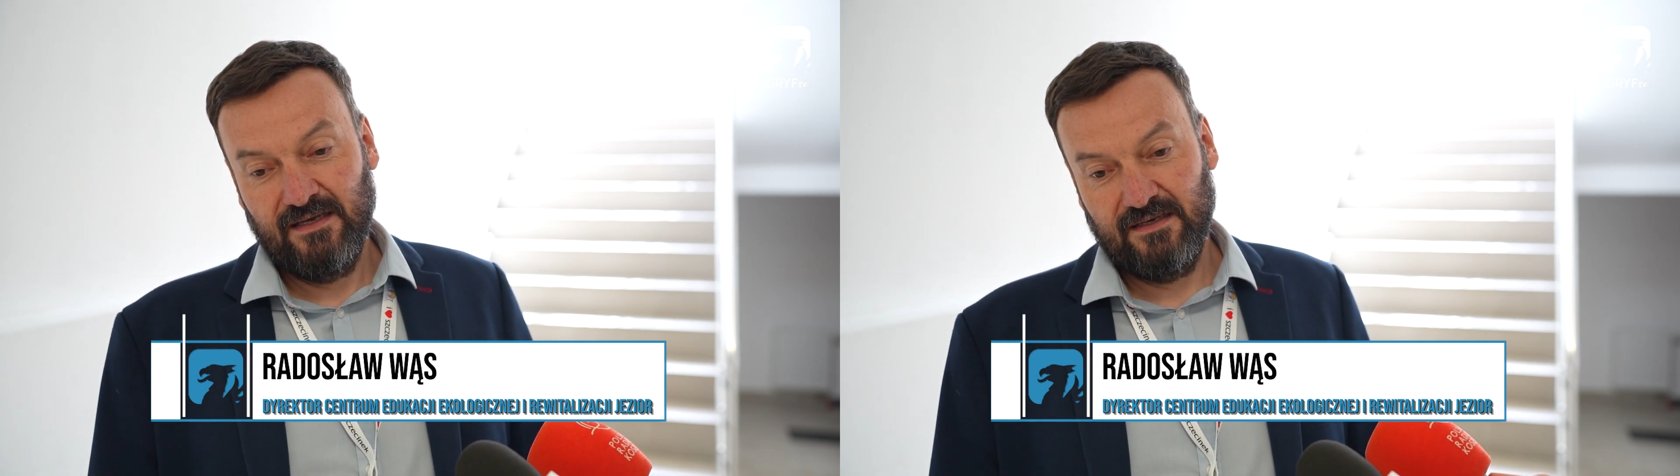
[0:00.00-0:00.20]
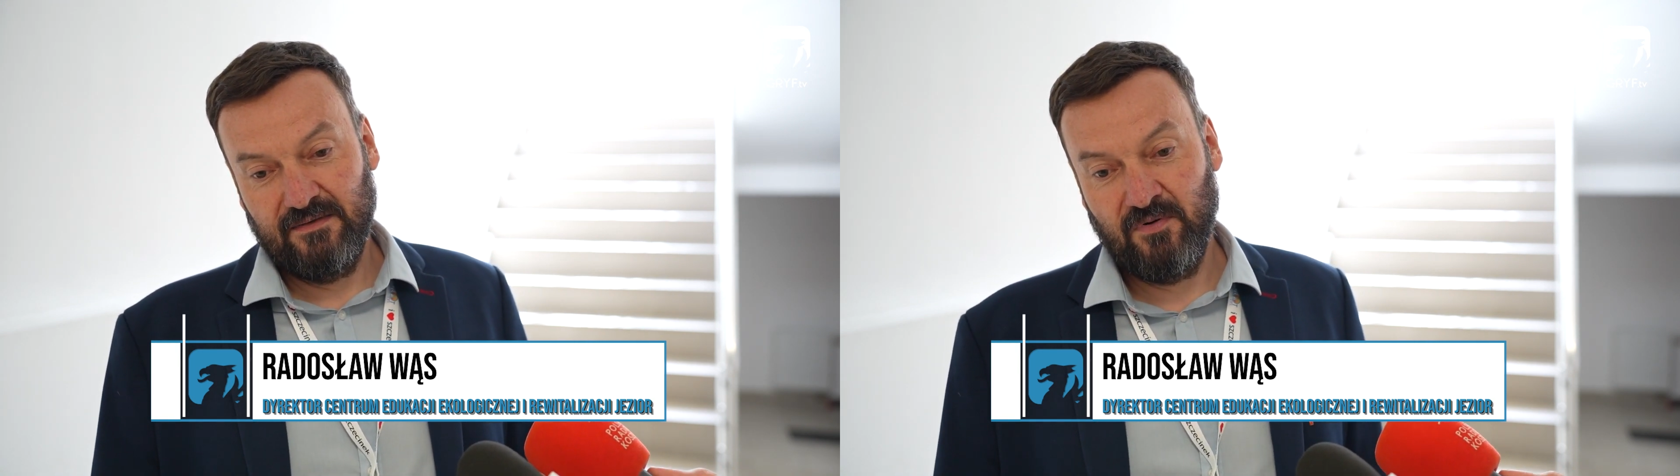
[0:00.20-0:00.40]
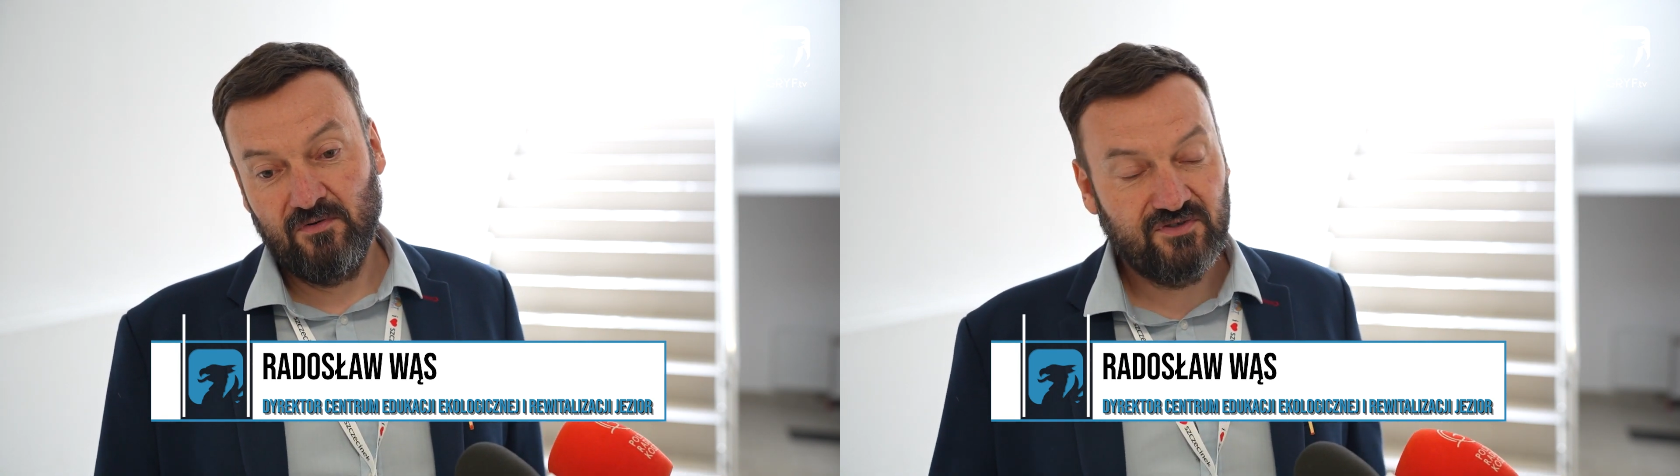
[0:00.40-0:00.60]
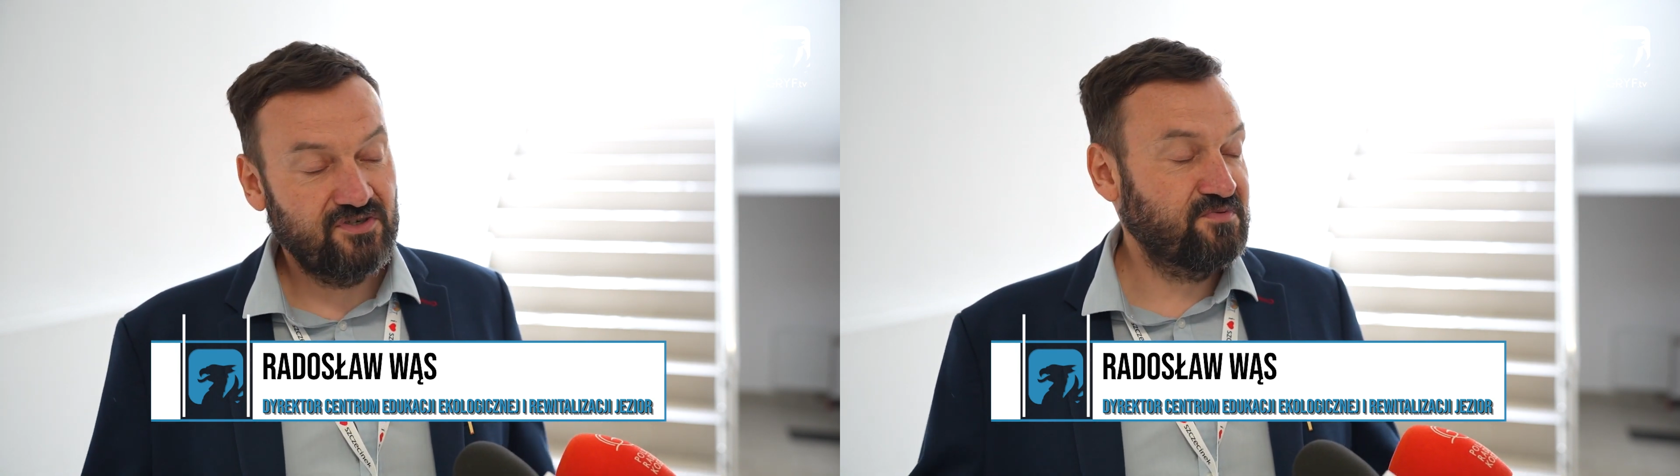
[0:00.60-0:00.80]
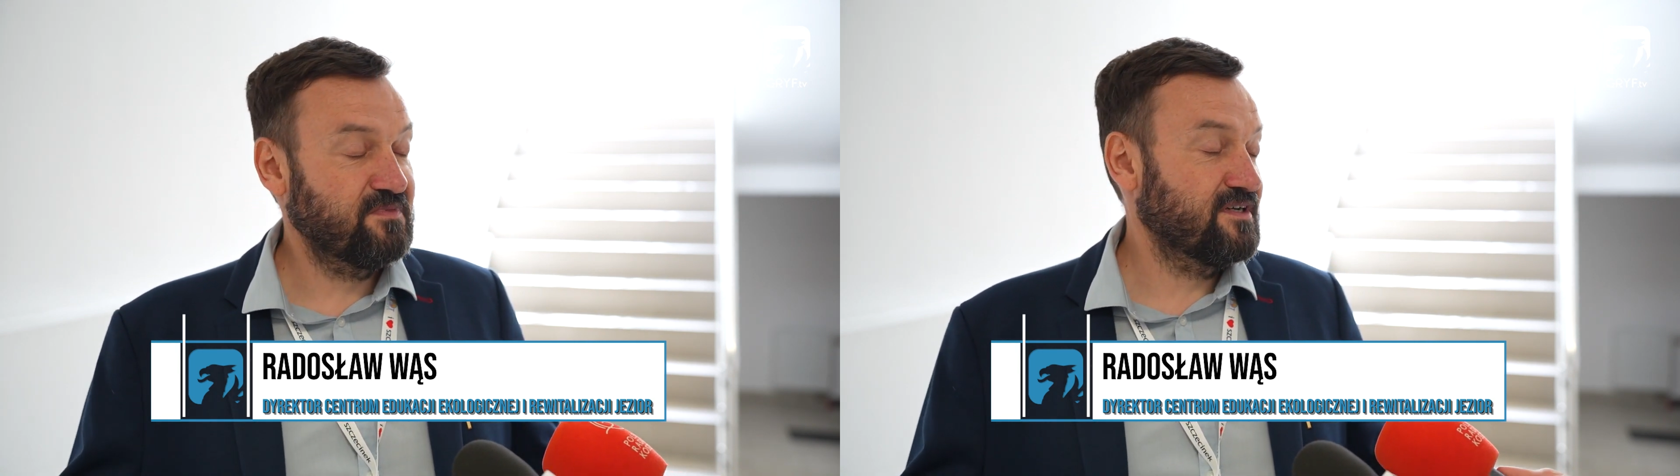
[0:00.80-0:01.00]
e,
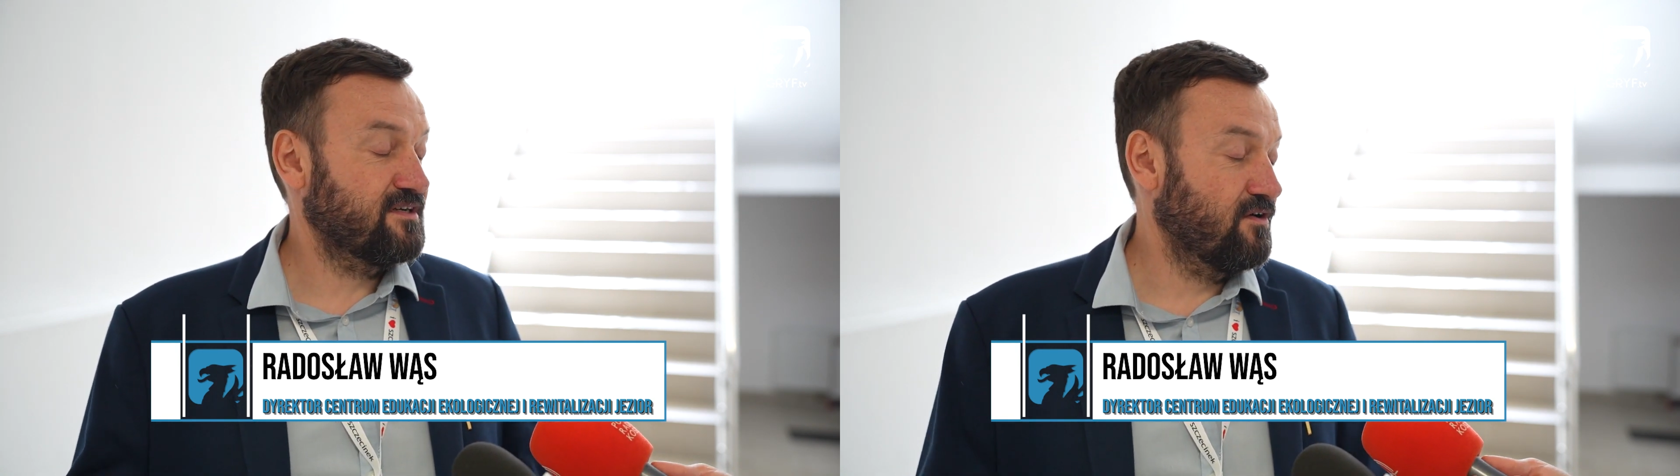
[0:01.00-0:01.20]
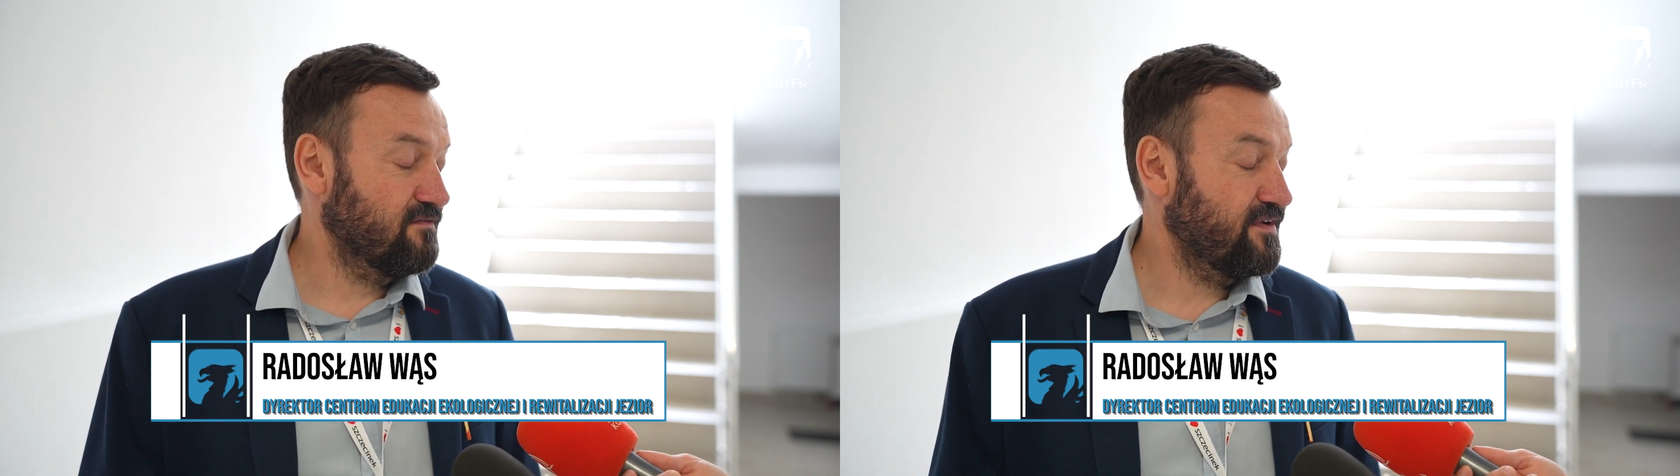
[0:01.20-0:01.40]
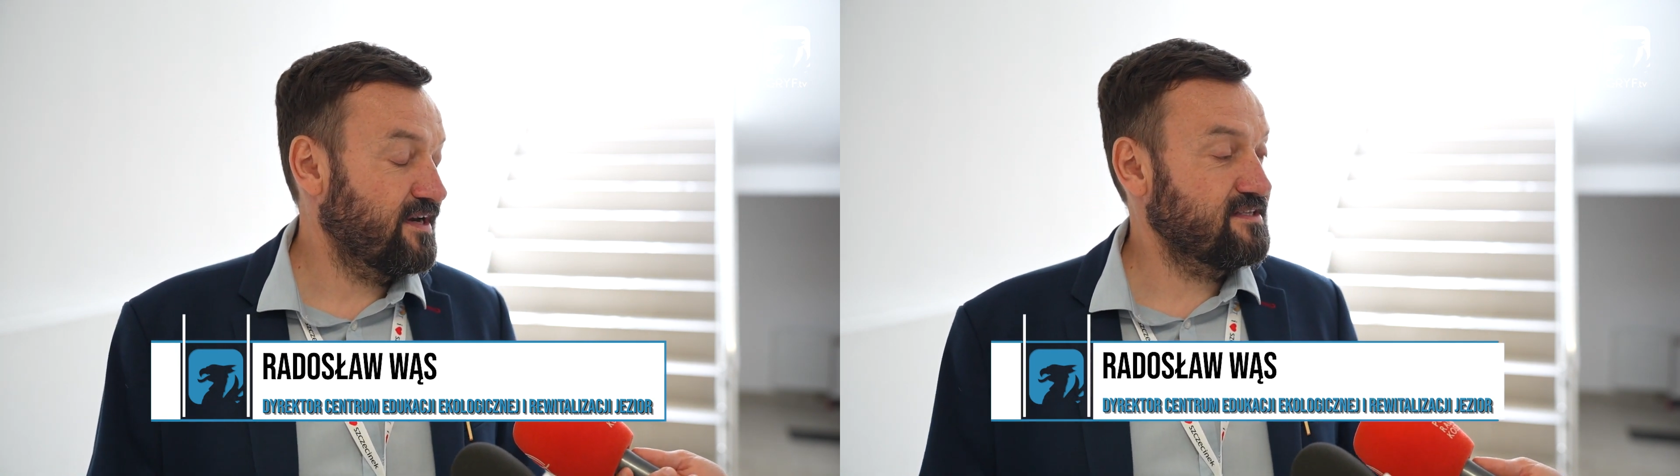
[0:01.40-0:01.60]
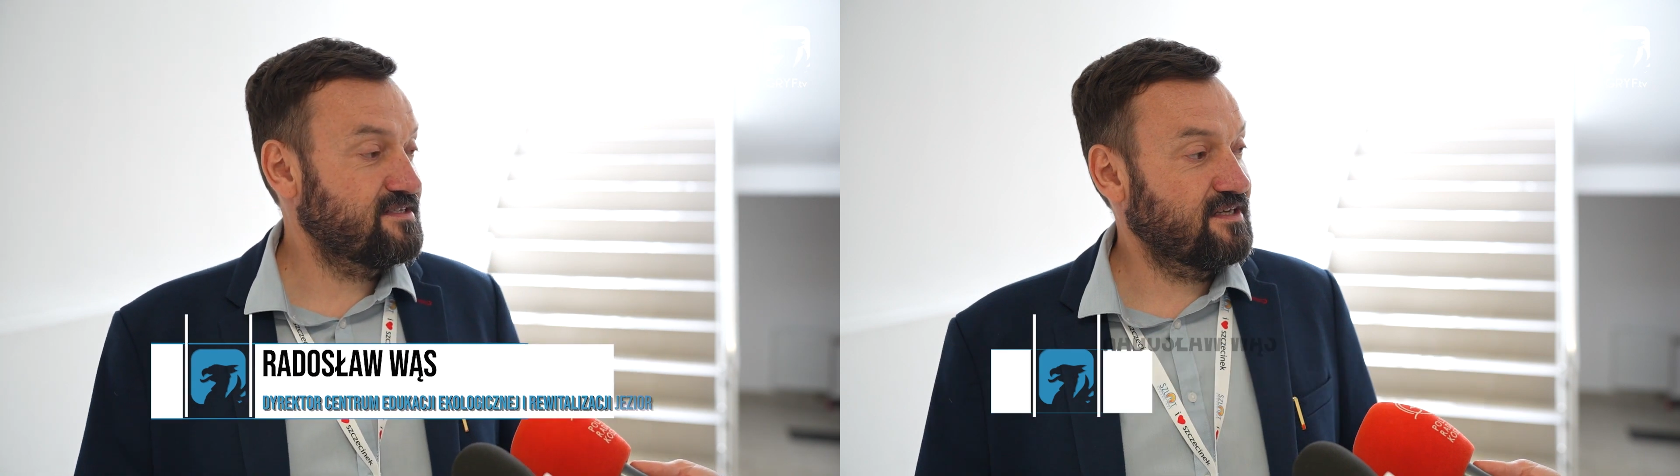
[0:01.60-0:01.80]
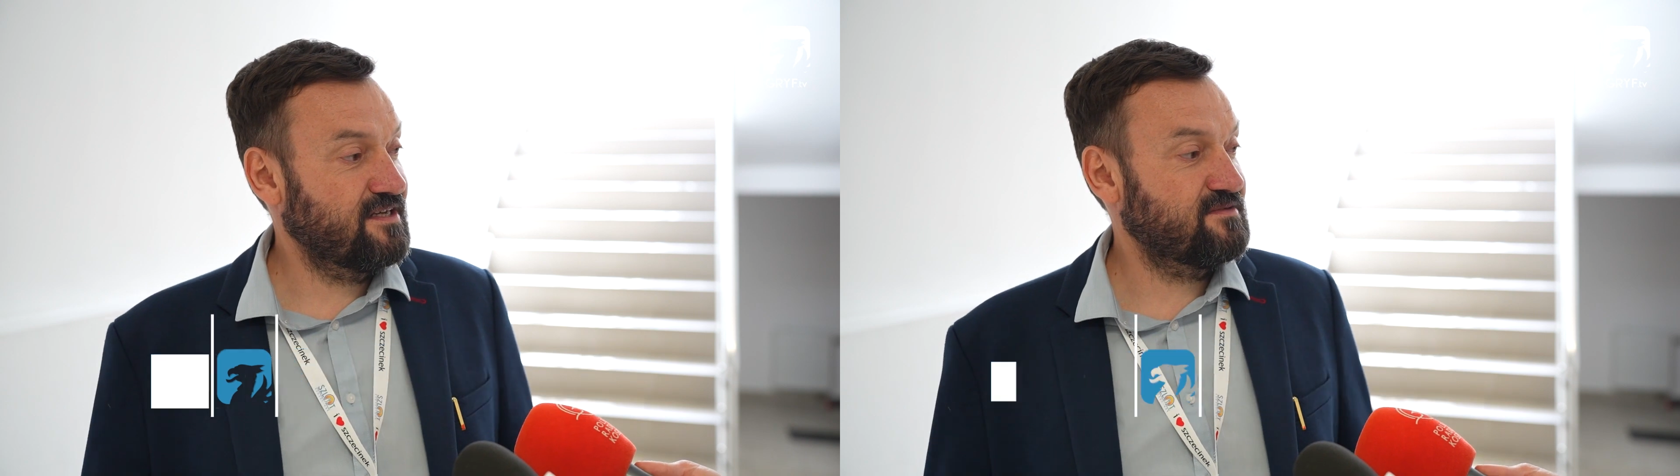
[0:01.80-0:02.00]
połączyliśmy
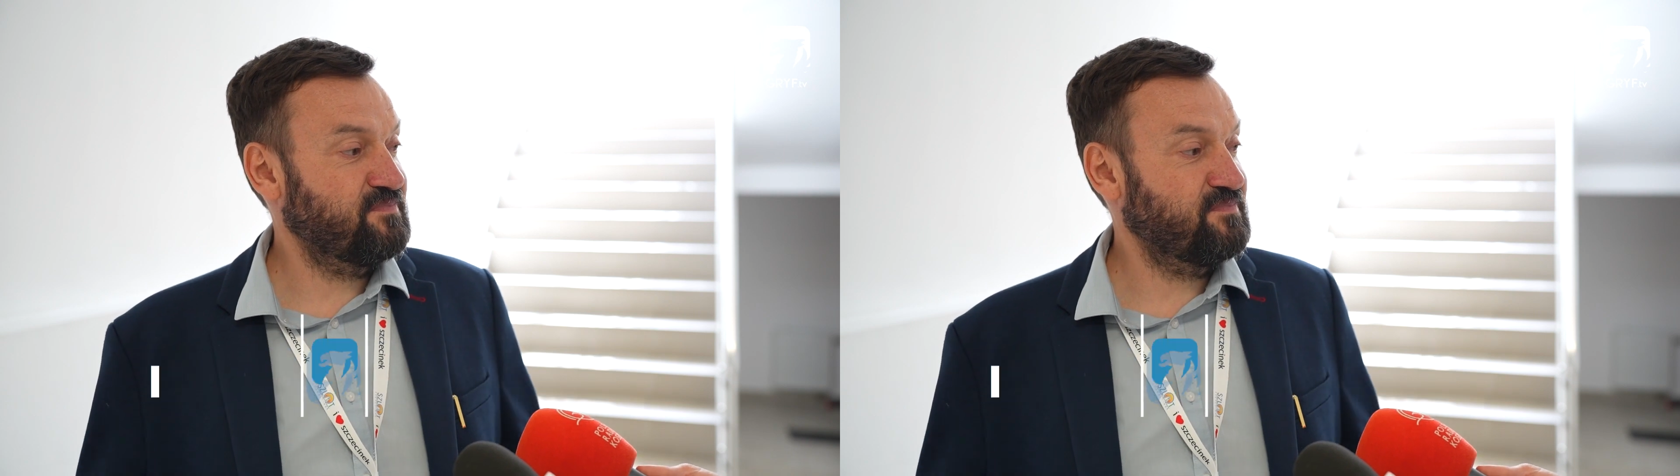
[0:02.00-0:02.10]
konferencję